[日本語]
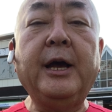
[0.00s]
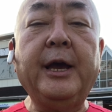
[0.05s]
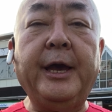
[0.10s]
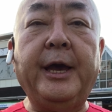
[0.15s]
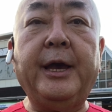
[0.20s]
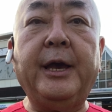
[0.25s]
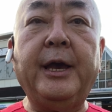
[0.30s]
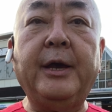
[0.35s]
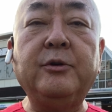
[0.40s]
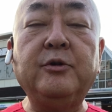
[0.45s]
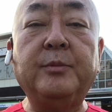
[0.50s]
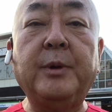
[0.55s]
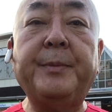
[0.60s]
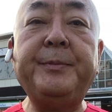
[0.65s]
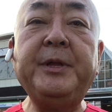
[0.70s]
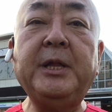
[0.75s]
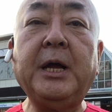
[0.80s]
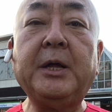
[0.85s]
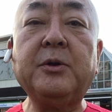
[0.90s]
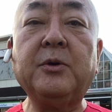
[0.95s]
うま
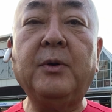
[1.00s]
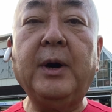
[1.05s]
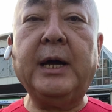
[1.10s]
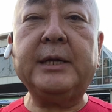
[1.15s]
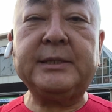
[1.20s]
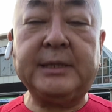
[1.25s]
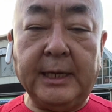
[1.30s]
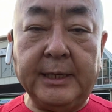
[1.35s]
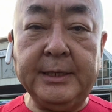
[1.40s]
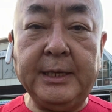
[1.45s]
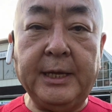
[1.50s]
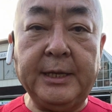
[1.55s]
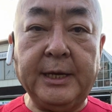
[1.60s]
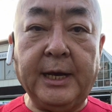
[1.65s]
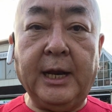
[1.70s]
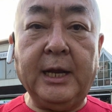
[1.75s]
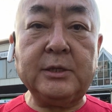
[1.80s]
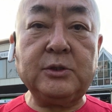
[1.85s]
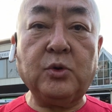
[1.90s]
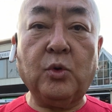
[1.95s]
みなどは残念な
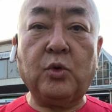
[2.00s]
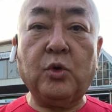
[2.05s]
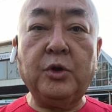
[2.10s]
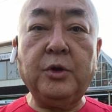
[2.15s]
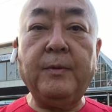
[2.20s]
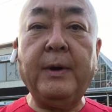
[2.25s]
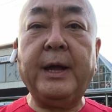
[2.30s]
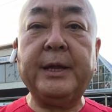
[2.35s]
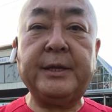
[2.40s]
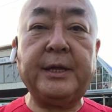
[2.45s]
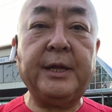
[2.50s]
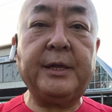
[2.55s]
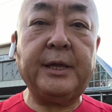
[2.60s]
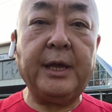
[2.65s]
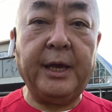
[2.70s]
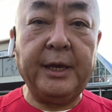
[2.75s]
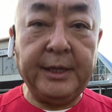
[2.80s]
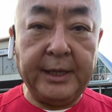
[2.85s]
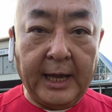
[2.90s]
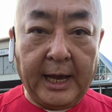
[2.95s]
がらそこには出
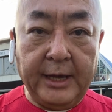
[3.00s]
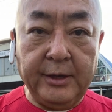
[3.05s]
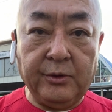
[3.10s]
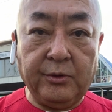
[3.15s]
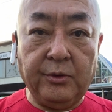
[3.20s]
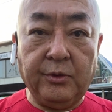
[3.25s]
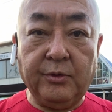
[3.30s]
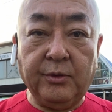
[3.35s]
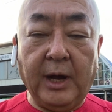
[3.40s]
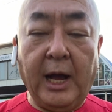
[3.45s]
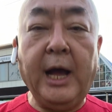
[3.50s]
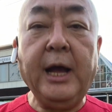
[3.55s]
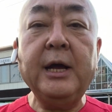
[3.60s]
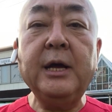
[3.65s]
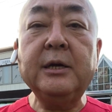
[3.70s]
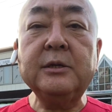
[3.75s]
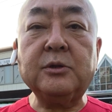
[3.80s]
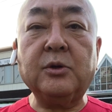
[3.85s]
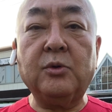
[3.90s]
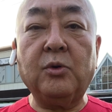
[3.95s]
ていないというのが
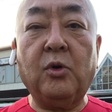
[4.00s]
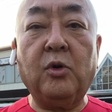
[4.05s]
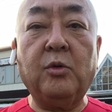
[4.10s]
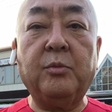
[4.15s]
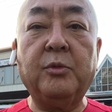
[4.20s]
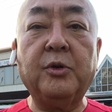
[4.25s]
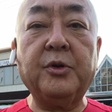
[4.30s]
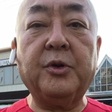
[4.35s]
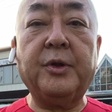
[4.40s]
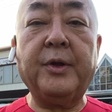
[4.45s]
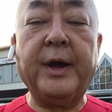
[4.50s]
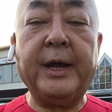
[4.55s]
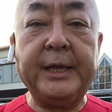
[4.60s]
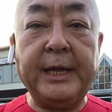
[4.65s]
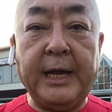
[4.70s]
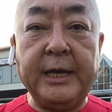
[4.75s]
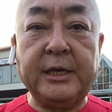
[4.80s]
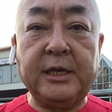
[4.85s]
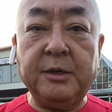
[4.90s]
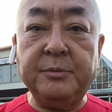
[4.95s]
その本物では
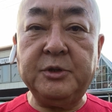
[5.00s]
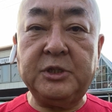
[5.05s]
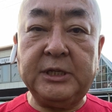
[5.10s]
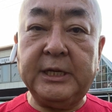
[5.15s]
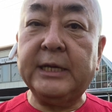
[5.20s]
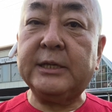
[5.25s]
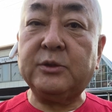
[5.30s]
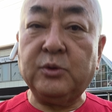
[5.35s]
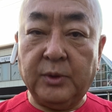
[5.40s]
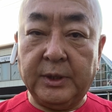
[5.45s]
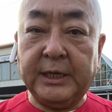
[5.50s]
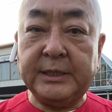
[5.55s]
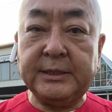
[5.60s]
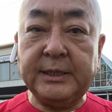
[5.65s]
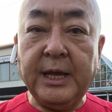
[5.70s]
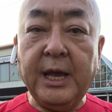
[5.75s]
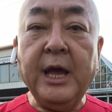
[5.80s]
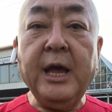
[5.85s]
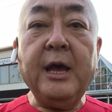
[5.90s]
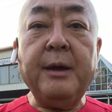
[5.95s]
ないキムチだそうです
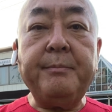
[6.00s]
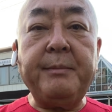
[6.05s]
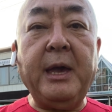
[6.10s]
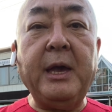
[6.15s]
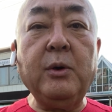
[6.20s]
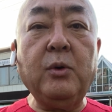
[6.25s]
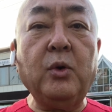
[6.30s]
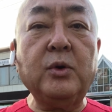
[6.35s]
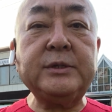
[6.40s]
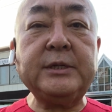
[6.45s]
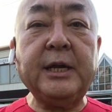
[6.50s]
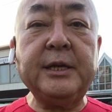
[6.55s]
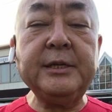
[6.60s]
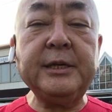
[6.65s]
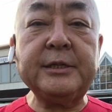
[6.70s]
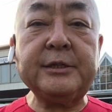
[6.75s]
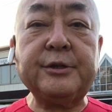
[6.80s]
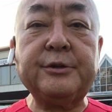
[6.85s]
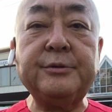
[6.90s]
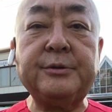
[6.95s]
明宝さん
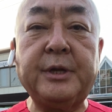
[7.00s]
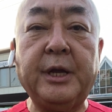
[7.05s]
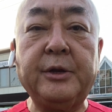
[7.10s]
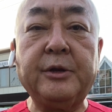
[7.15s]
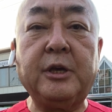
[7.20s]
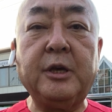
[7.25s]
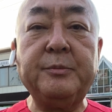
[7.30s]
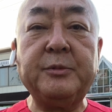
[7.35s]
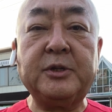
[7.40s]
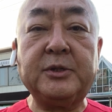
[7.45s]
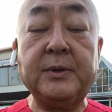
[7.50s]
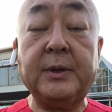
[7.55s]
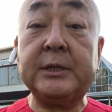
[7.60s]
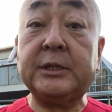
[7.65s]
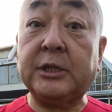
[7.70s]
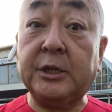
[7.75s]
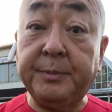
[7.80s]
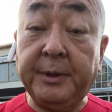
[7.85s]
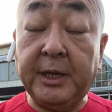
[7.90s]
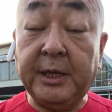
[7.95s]
で作っているキムチは
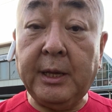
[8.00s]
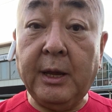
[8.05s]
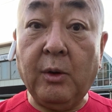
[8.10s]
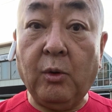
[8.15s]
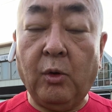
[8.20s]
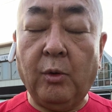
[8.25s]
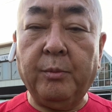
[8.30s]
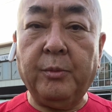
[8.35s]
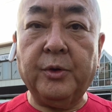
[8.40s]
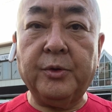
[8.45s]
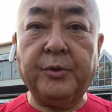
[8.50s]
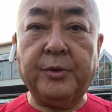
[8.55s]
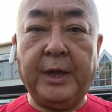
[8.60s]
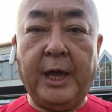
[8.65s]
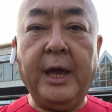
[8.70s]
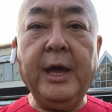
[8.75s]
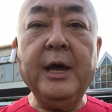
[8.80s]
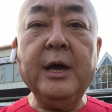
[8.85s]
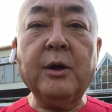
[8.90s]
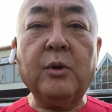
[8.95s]
全て本物
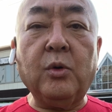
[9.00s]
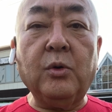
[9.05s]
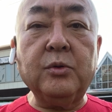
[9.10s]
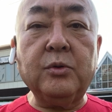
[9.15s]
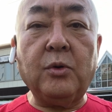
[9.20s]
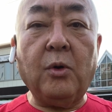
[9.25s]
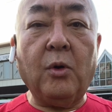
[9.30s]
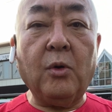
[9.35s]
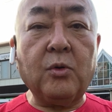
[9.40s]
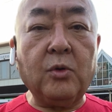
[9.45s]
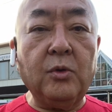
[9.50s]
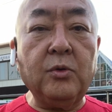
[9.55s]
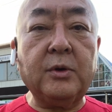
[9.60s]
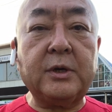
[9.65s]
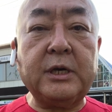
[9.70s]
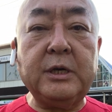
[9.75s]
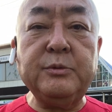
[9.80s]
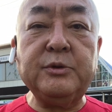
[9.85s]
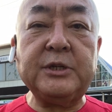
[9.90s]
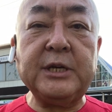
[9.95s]
で今度この
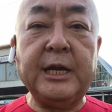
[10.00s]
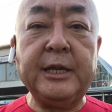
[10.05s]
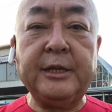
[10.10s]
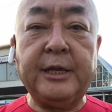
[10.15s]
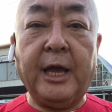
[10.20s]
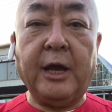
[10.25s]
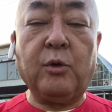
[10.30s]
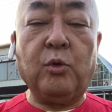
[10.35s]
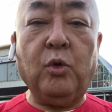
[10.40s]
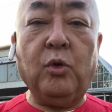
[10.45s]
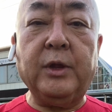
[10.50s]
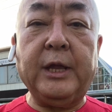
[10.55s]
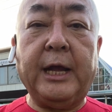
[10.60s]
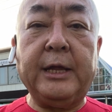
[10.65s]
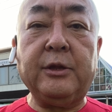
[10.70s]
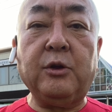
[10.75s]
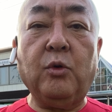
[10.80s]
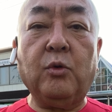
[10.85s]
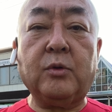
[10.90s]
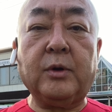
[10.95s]
キムジャンで江
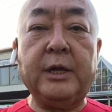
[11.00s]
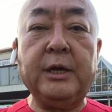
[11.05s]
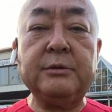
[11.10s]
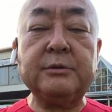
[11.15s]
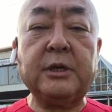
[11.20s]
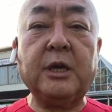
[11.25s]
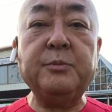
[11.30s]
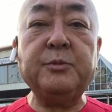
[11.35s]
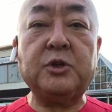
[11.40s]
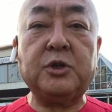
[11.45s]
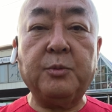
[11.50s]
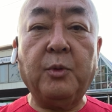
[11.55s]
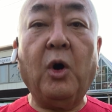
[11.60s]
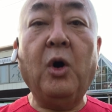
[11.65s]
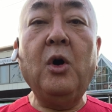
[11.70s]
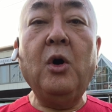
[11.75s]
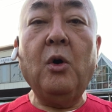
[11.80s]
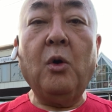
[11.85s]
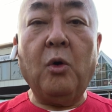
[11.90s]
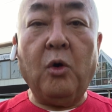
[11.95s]
南で行うキムチも
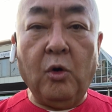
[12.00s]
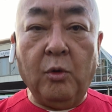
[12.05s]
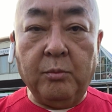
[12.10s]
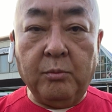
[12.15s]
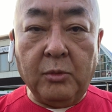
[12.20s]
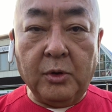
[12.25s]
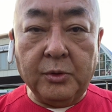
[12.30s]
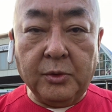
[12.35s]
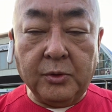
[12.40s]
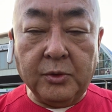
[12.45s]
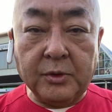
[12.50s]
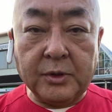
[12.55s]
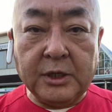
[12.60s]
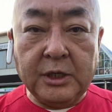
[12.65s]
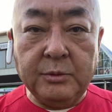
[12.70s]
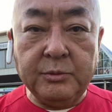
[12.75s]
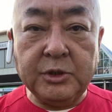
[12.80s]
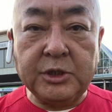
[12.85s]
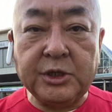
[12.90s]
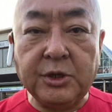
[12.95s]
本物の
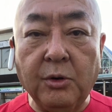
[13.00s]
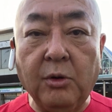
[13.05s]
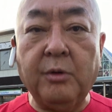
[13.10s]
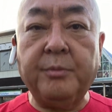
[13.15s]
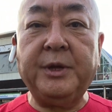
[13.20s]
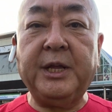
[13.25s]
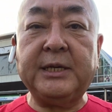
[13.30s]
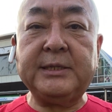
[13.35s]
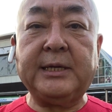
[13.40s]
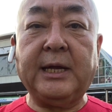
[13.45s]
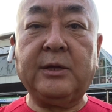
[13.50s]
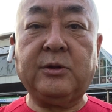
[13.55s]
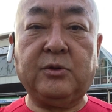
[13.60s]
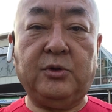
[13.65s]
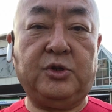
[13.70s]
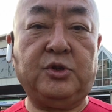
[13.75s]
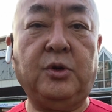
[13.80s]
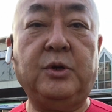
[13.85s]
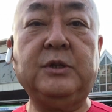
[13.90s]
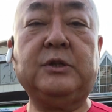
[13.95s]
キムチを皆さんと
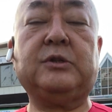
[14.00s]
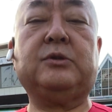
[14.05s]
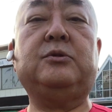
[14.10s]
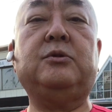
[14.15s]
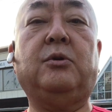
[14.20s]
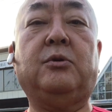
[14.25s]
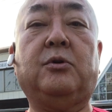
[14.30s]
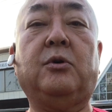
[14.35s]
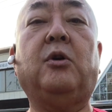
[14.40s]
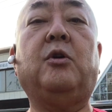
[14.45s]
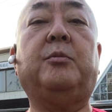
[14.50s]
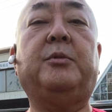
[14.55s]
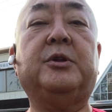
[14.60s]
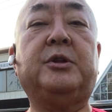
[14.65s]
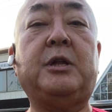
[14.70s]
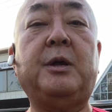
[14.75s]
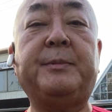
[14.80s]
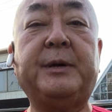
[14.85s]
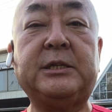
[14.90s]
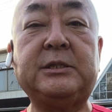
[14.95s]
一緒に作ろうと思っ
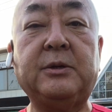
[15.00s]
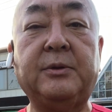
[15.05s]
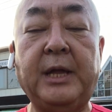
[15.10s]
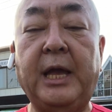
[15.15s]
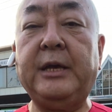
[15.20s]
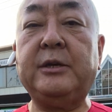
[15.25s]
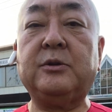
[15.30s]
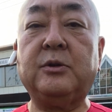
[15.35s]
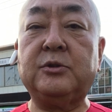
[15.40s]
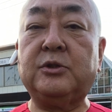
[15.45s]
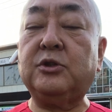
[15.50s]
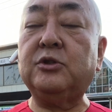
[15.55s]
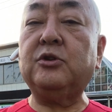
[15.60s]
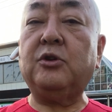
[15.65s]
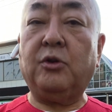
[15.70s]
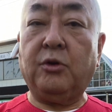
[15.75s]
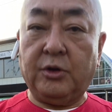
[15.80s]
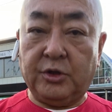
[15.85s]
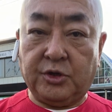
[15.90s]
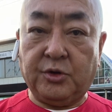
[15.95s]
てますので一つよ
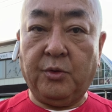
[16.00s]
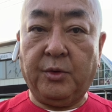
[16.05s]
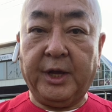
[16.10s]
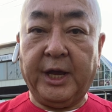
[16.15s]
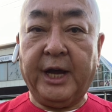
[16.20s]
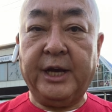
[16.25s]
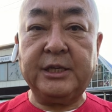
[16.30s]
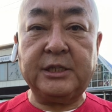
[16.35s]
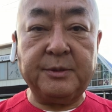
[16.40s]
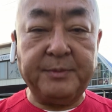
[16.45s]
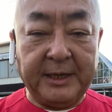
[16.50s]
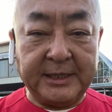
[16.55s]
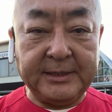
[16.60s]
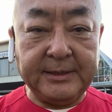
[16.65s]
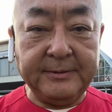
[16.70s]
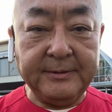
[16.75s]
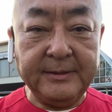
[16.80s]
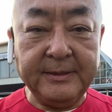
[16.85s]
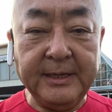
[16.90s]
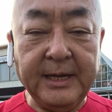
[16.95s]
ろしくお願いしま
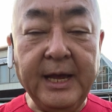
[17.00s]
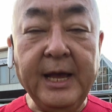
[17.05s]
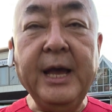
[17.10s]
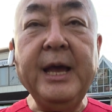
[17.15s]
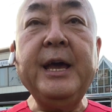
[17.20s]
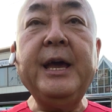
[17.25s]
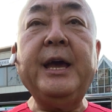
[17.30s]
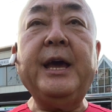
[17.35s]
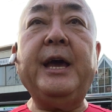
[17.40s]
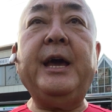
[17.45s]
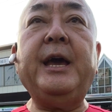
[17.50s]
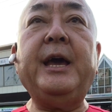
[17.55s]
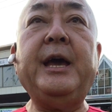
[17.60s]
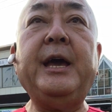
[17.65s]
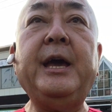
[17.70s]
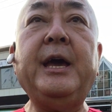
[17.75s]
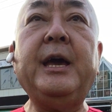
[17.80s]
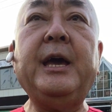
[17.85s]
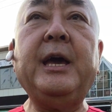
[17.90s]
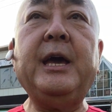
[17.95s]
す
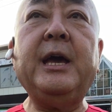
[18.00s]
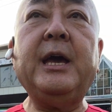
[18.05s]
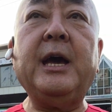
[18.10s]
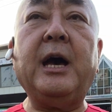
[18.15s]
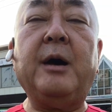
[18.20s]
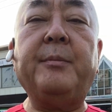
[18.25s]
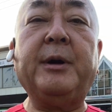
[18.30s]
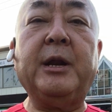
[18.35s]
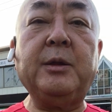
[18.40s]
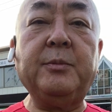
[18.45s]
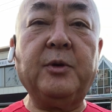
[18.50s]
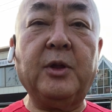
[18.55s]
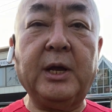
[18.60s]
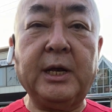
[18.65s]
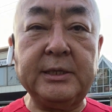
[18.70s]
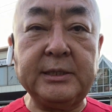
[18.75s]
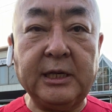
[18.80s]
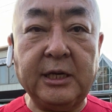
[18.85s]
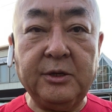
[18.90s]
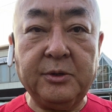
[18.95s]
えー、あまりにも
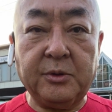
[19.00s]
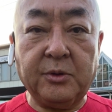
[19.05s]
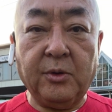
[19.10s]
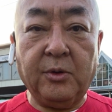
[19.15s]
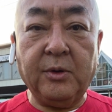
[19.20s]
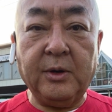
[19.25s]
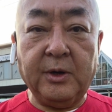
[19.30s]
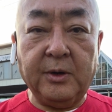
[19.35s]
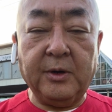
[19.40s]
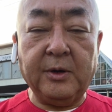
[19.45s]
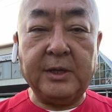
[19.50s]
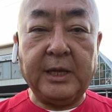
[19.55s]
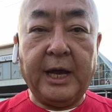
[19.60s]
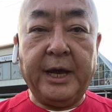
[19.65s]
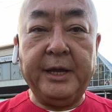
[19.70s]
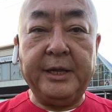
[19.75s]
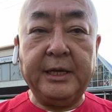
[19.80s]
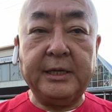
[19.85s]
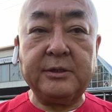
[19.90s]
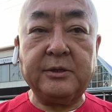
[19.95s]
長すぎると大
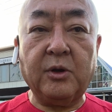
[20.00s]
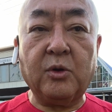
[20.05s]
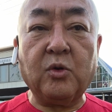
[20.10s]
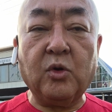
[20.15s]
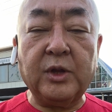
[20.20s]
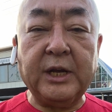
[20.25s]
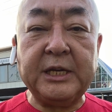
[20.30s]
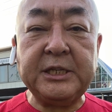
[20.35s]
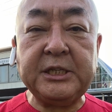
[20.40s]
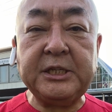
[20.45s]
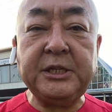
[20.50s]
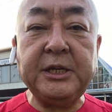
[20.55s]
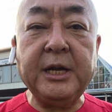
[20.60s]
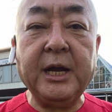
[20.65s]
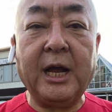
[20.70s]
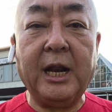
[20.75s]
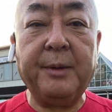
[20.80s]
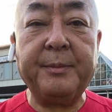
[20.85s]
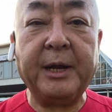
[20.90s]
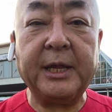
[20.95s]
変ですので、小出ししな
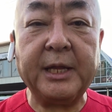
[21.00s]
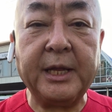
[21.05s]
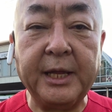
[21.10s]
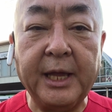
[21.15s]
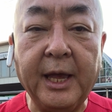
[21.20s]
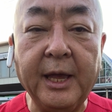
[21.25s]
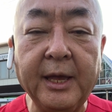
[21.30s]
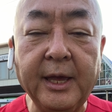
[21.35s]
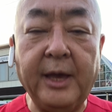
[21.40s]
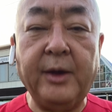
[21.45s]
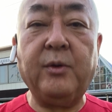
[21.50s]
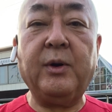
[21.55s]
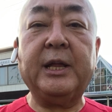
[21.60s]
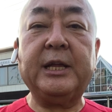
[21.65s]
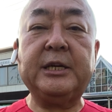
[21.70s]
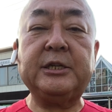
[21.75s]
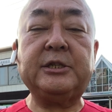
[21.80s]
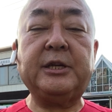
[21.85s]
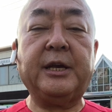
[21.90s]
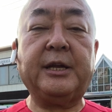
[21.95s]
がらまたね、えお
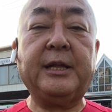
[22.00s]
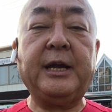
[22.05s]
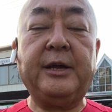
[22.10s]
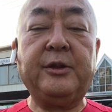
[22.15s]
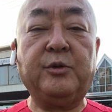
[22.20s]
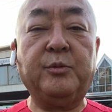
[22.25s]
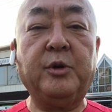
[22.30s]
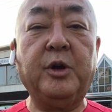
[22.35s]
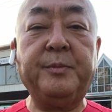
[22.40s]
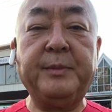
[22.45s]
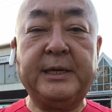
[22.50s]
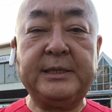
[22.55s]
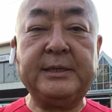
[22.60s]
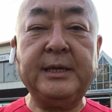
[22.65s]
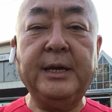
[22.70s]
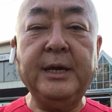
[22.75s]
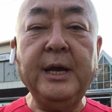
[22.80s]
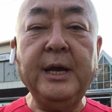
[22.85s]
話していきたいと思います。